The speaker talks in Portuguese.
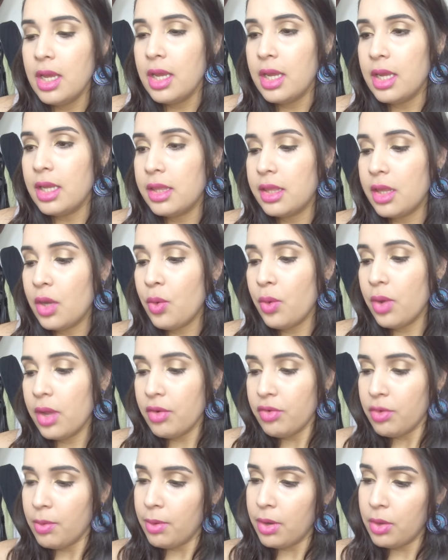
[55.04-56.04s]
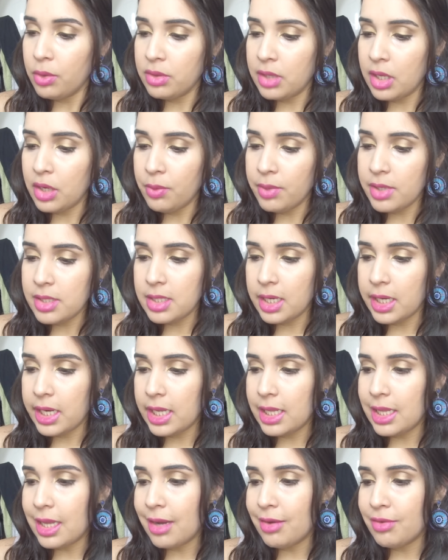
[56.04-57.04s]
Então, eu, eu tenho esse
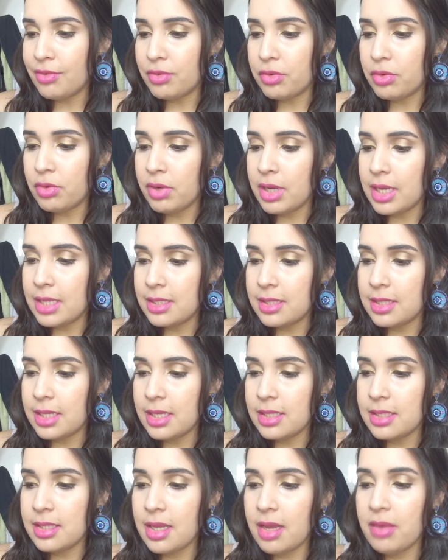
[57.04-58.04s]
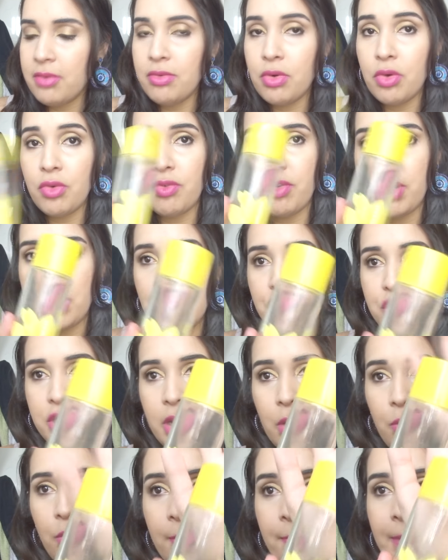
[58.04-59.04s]
aqui da Avon, Essência Envolvente,
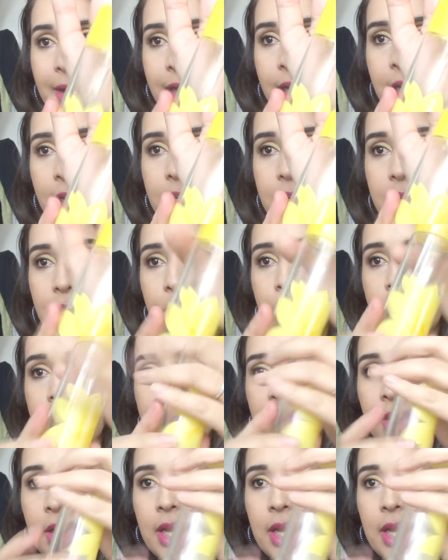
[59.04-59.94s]
que é o amarelinho.